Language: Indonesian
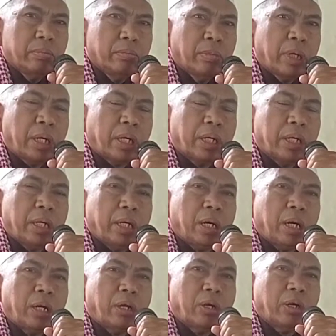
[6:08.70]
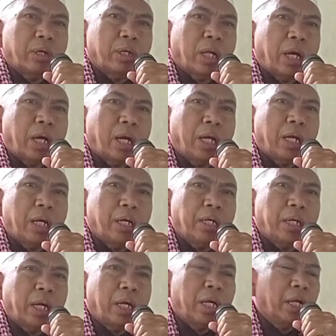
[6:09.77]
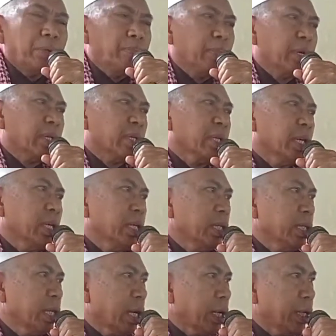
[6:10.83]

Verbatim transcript: Maka Allah Ta'ala yang lipat ganda